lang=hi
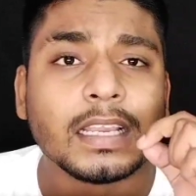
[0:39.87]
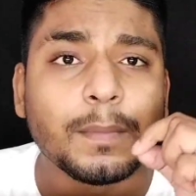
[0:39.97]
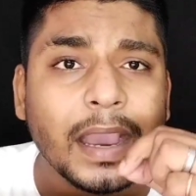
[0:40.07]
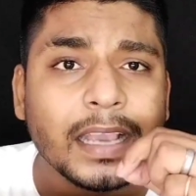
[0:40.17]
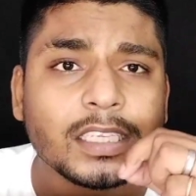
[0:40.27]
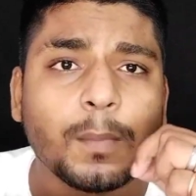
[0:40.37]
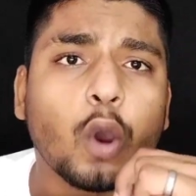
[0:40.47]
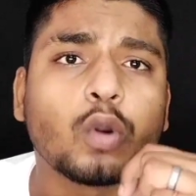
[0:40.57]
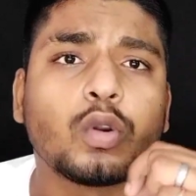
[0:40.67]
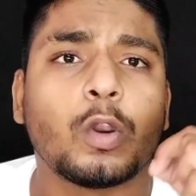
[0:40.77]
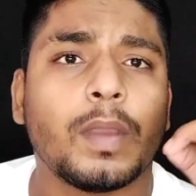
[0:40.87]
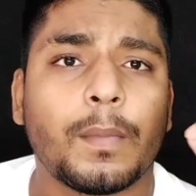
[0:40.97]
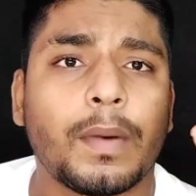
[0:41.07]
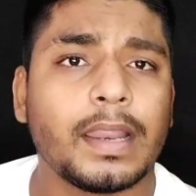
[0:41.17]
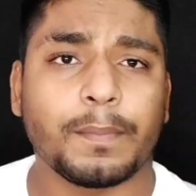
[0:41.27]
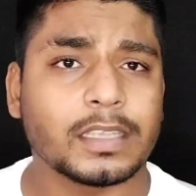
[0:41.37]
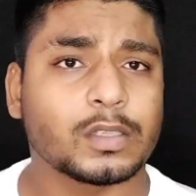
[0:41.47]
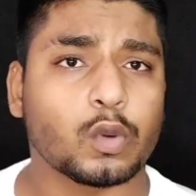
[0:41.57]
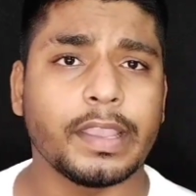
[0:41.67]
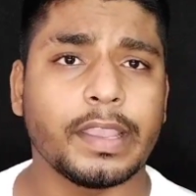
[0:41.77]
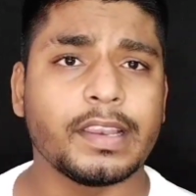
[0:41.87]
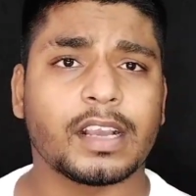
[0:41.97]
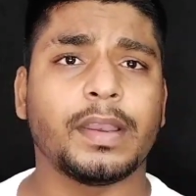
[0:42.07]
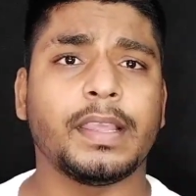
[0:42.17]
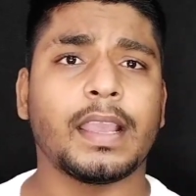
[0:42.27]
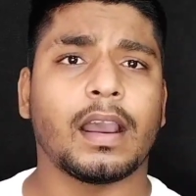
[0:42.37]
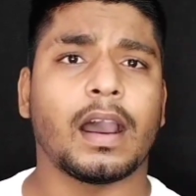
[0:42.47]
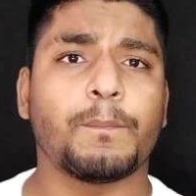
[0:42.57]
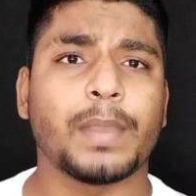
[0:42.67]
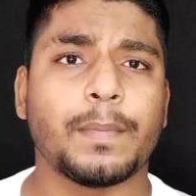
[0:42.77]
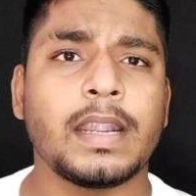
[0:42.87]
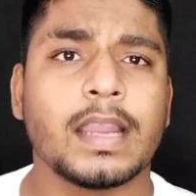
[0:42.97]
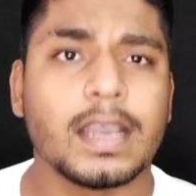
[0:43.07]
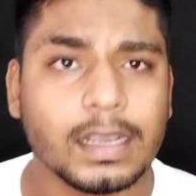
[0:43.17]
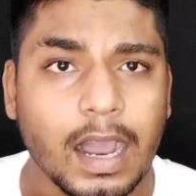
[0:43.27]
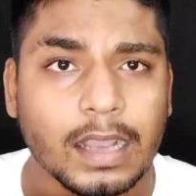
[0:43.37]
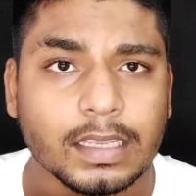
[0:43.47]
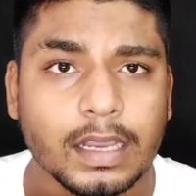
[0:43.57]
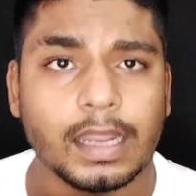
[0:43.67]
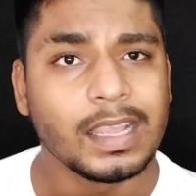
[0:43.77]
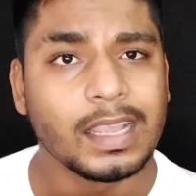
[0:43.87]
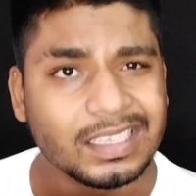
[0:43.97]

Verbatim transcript: कि भाई साहब लॉकडाउन में हमारे पास कोई इनकम नहीं है हम पेमेंट कहाँ से करें